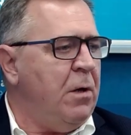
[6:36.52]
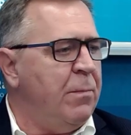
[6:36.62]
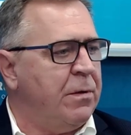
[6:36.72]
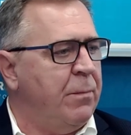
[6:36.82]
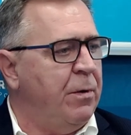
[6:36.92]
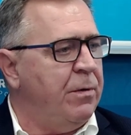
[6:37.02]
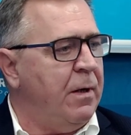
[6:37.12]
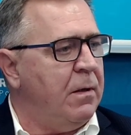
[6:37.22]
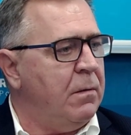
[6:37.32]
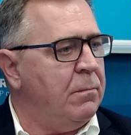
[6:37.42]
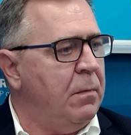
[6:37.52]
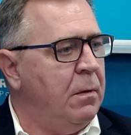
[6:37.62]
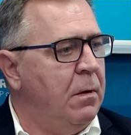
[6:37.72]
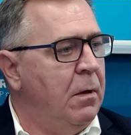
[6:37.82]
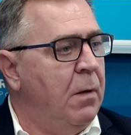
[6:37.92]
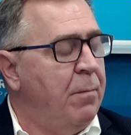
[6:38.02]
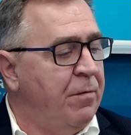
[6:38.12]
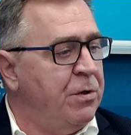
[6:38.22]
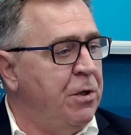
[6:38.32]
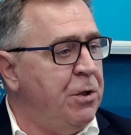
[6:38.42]
metropolitalną. No więc
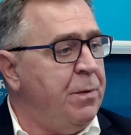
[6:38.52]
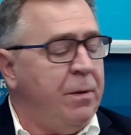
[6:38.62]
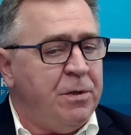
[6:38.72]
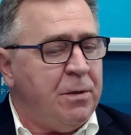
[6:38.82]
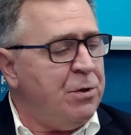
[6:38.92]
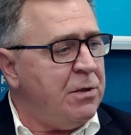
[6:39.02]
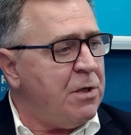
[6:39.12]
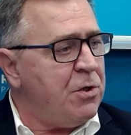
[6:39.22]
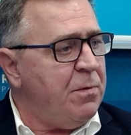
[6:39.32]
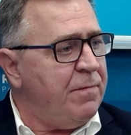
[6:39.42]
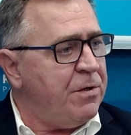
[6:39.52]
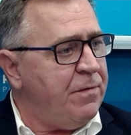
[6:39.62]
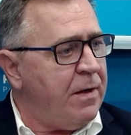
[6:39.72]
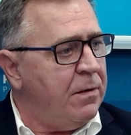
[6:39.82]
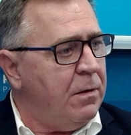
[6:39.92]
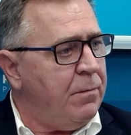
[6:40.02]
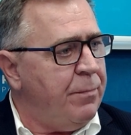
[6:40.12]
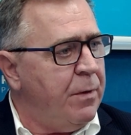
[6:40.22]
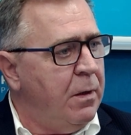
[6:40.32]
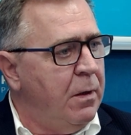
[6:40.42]
Powiedzieliśmy, nie będziemy się, się zatrzymywać twardo.
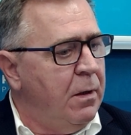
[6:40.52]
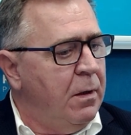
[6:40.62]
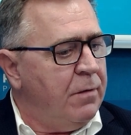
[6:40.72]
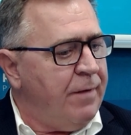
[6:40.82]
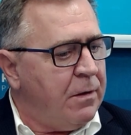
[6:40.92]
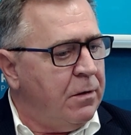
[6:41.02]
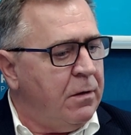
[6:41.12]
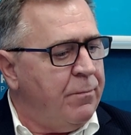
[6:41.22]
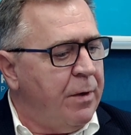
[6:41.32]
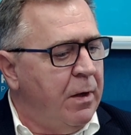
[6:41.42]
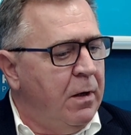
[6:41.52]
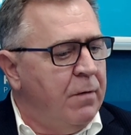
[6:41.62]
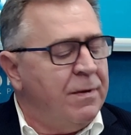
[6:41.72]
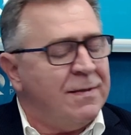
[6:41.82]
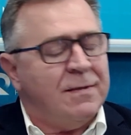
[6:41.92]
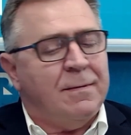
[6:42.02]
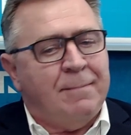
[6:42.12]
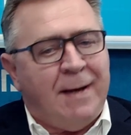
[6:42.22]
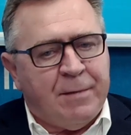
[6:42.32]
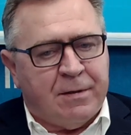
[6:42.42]
Mhm. Twardo. Więc
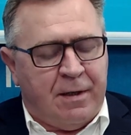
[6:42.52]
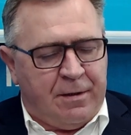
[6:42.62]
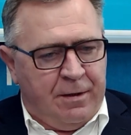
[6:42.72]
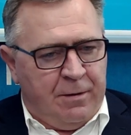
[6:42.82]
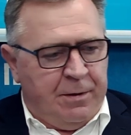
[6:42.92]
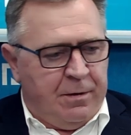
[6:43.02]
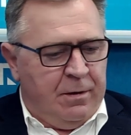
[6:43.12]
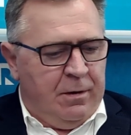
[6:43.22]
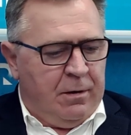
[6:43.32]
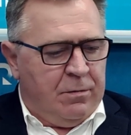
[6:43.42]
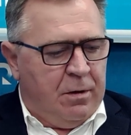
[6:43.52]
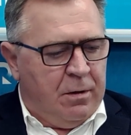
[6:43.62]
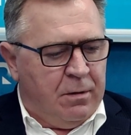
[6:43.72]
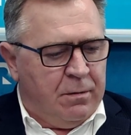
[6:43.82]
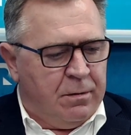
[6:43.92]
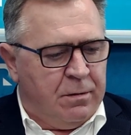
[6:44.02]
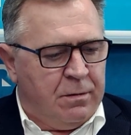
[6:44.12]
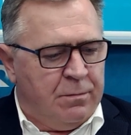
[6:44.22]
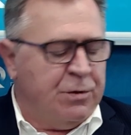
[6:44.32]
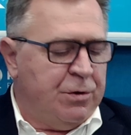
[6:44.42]
mamy takie gminy, które
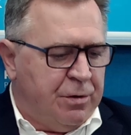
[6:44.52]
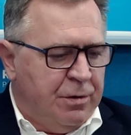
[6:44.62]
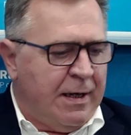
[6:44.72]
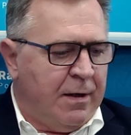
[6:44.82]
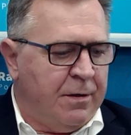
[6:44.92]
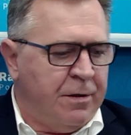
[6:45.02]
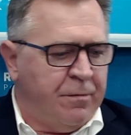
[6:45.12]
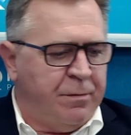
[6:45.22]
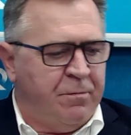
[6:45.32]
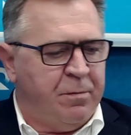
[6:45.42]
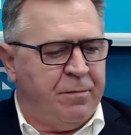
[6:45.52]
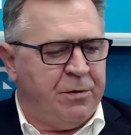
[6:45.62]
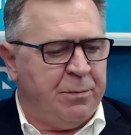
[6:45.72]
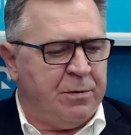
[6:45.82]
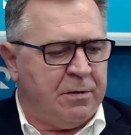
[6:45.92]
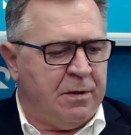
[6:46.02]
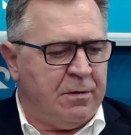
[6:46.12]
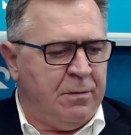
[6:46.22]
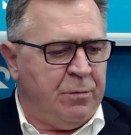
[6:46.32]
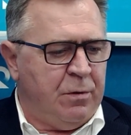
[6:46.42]
y, gdzieś dalej, nie, nie w powiecie
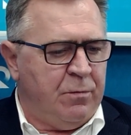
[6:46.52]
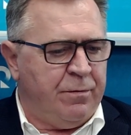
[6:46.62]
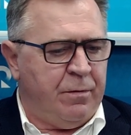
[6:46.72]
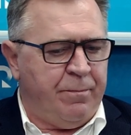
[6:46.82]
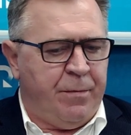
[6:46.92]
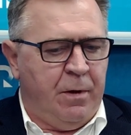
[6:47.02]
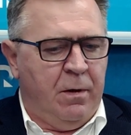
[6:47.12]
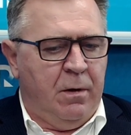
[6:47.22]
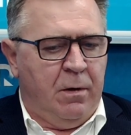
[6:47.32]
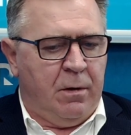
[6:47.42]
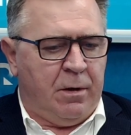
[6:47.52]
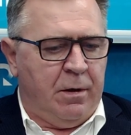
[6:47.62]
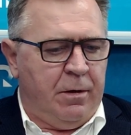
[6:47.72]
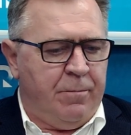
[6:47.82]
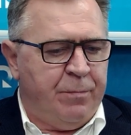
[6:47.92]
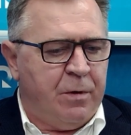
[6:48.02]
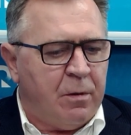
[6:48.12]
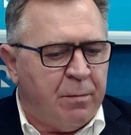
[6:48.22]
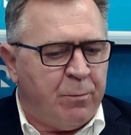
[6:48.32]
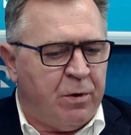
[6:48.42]
poznańskim, które mówią, okej, okay,
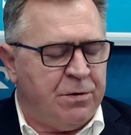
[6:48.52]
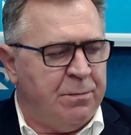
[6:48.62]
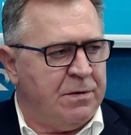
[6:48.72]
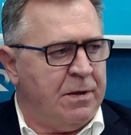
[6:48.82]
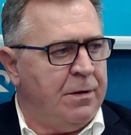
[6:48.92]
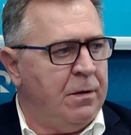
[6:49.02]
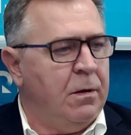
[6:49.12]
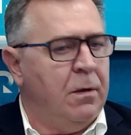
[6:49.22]
to my płacimy za nich.